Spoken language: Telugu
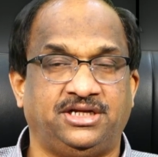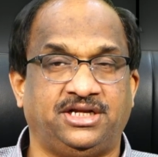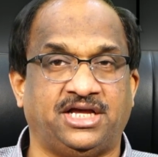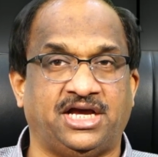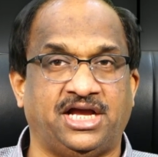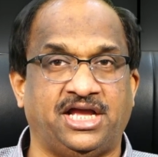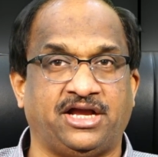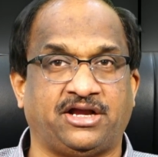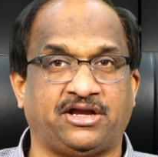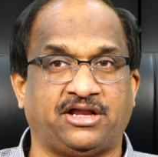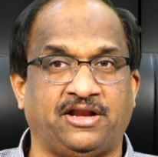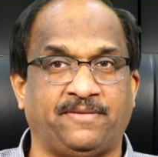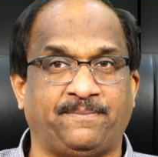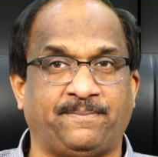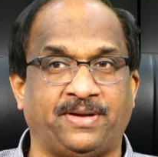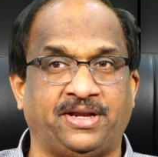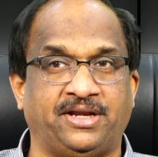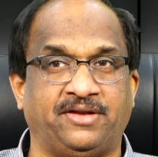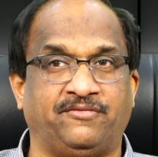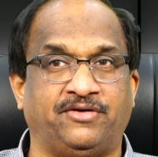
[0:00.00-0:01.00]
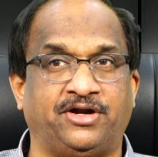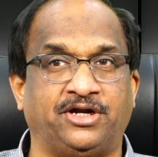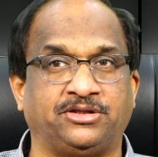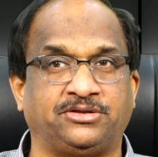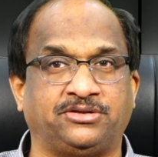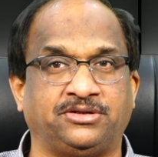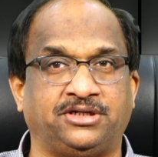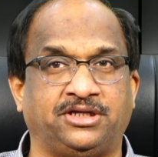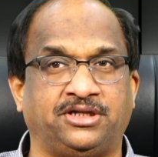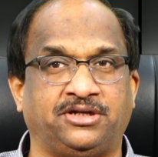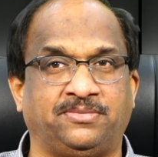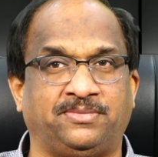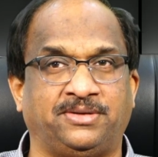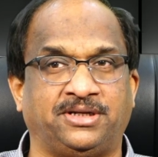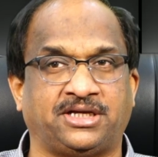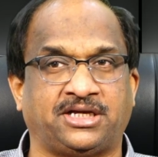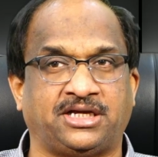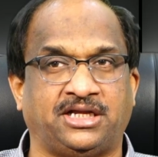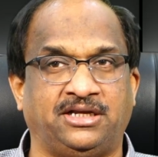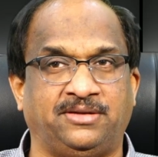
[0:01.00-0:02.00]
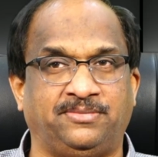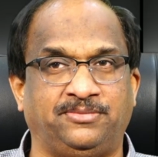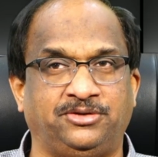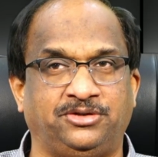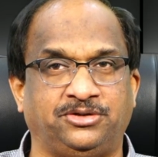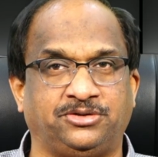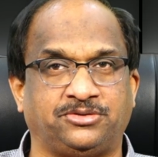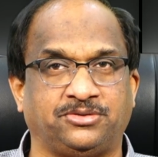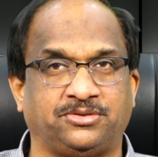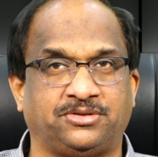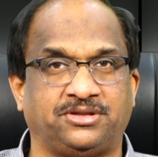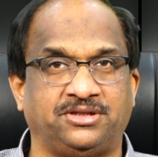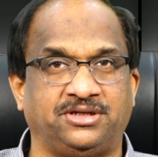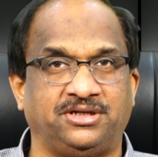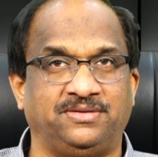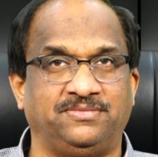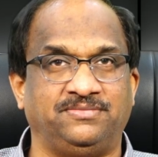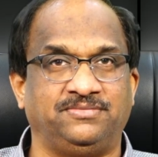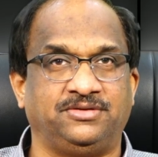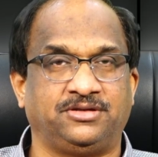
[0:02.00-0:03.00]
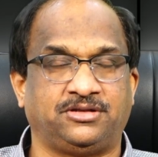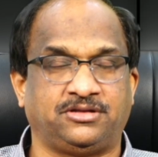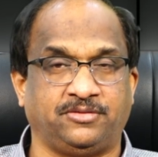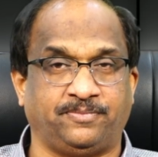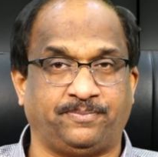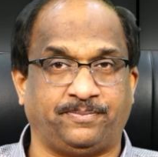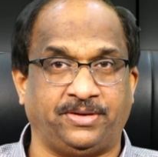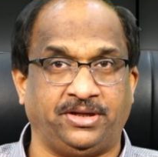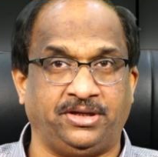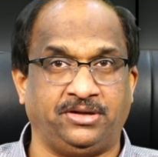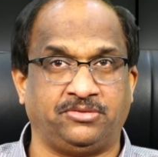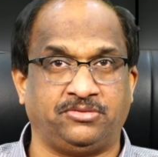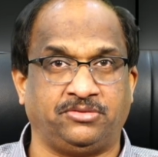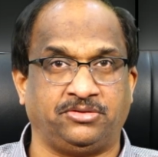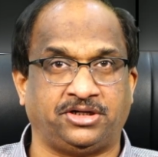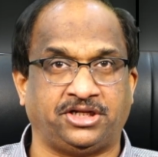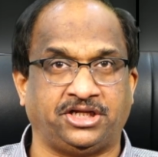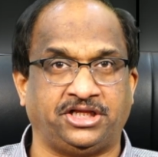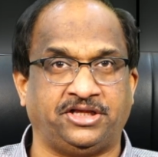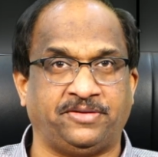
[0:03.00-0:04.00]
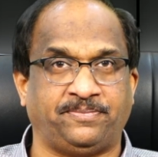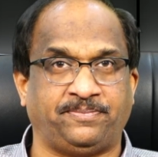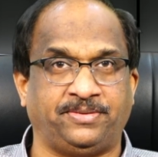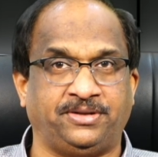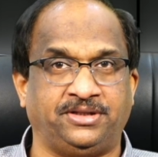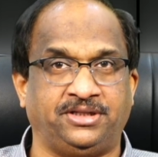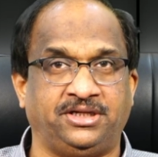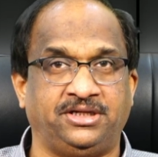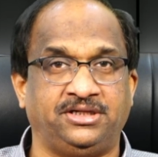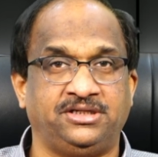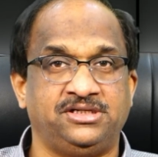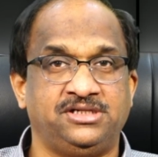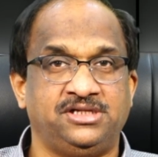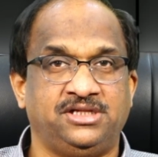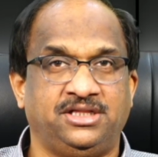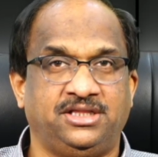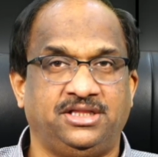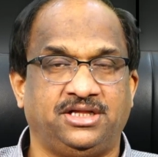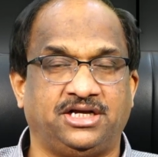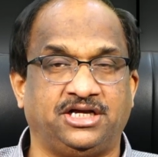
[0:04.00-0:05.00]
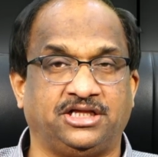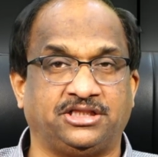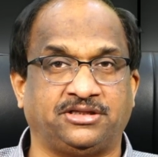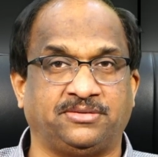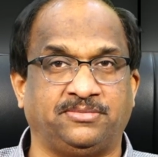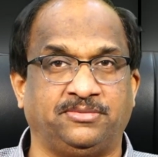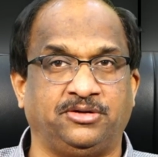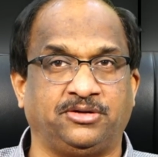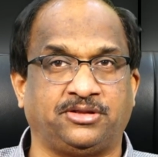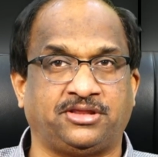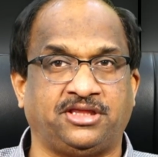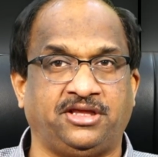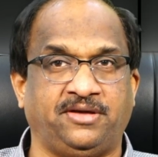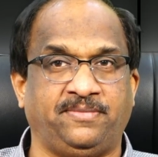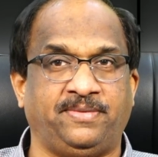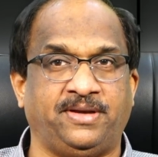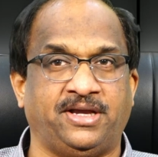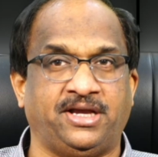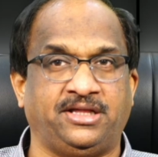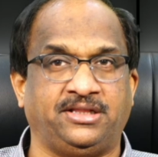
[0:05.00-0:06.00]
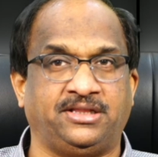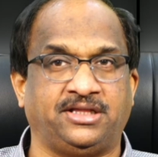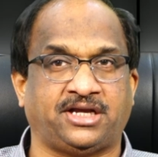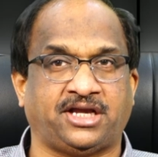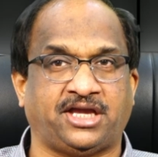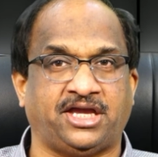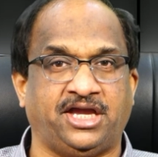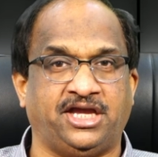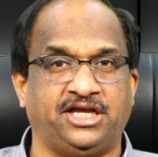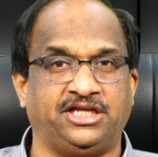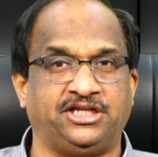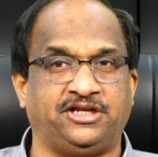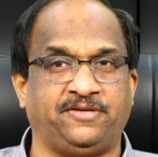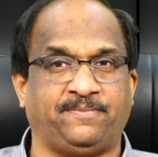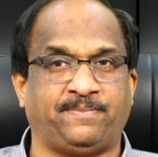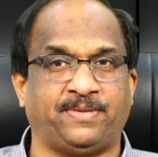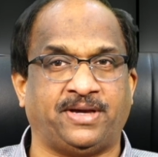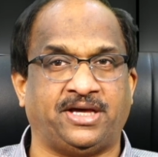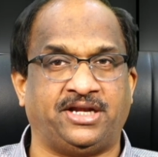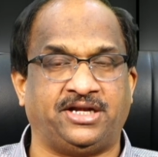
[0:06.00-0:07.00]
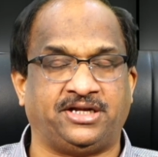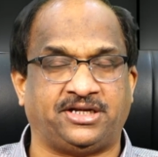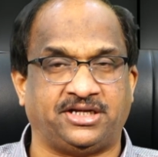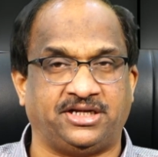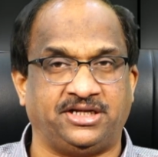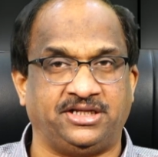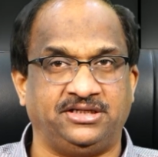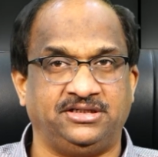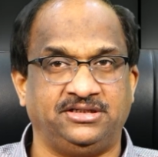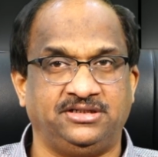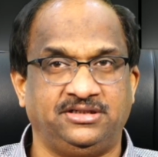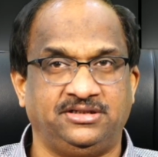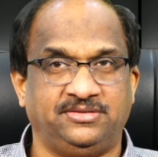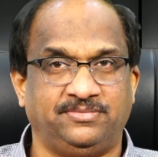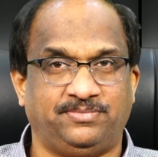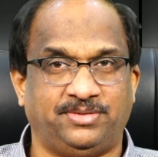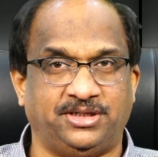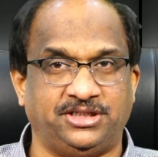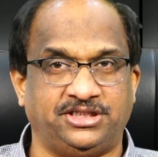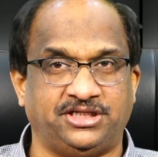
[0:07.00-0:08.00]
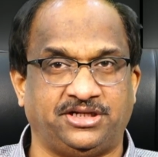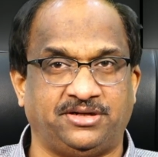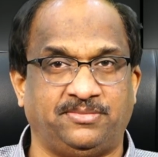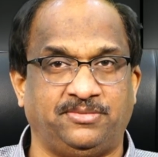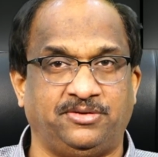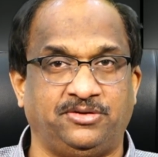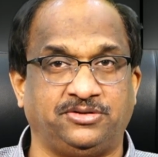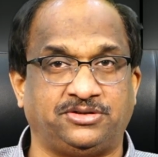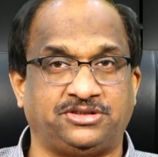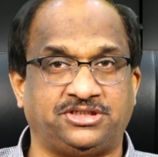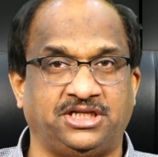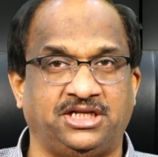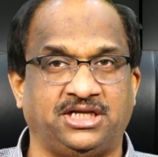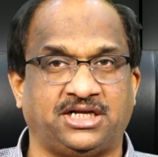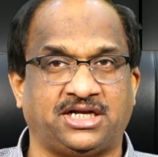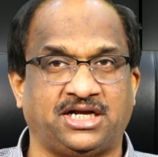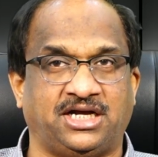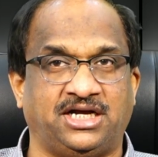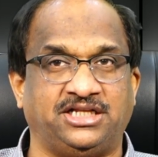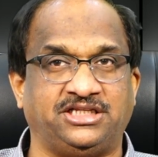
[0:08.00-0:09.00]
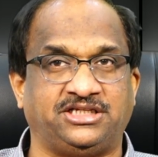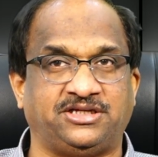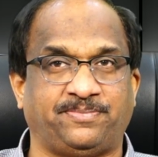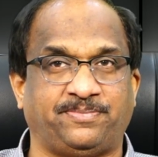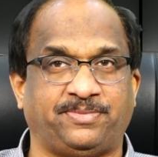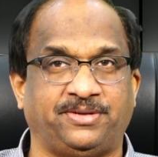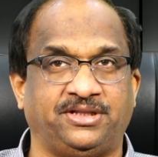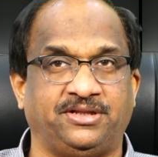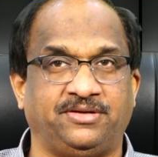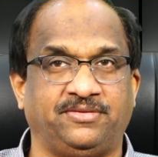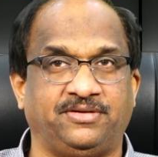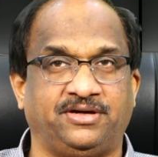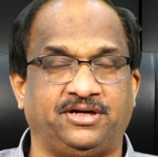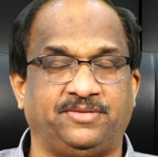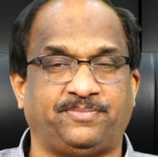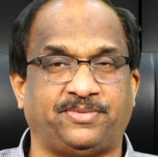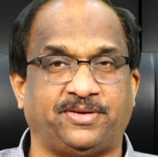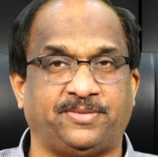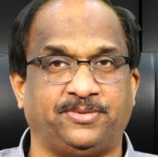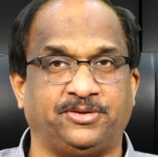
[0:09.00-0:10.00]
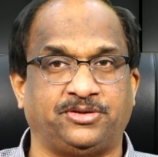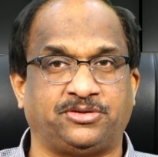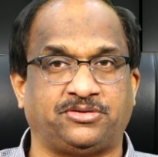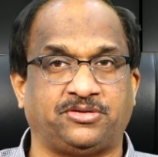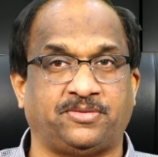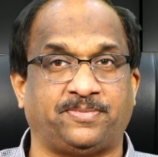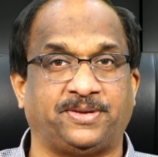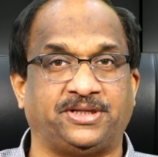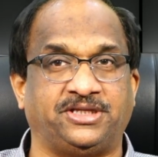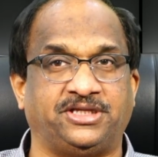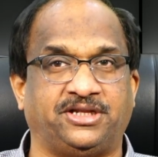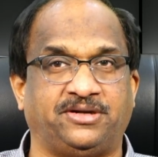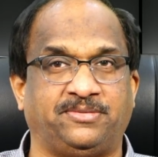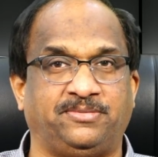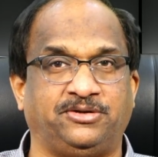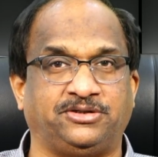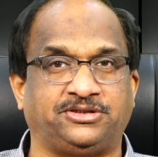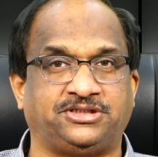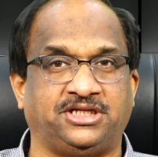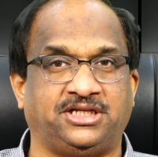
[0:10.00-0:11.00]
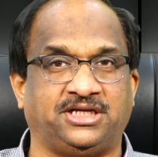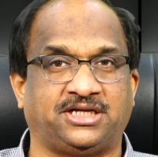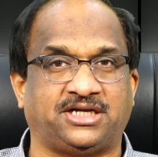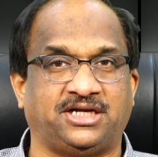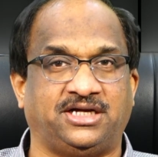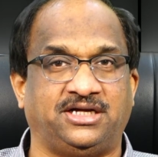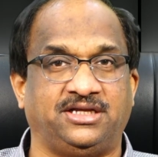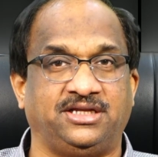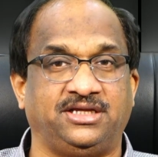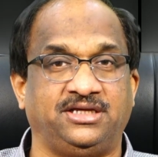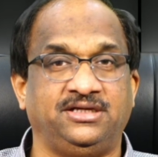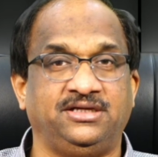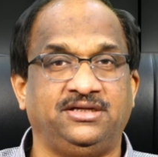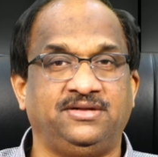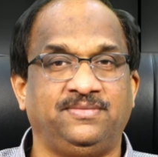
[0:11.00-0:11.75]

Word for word: నాయకుల పైన వాడుతున్నారో మన కళ్ళ ముందు చూస్తున్నాం సుప్రీంకోర్టే చెప్పింది గతంలో సిబిఐ ఇది కేజ్డ్ ప్యారెట్ అని పంజరంలో చిలుక అని చెప్పింది ప్రభుత్వ పంజరంలో చిలుక అని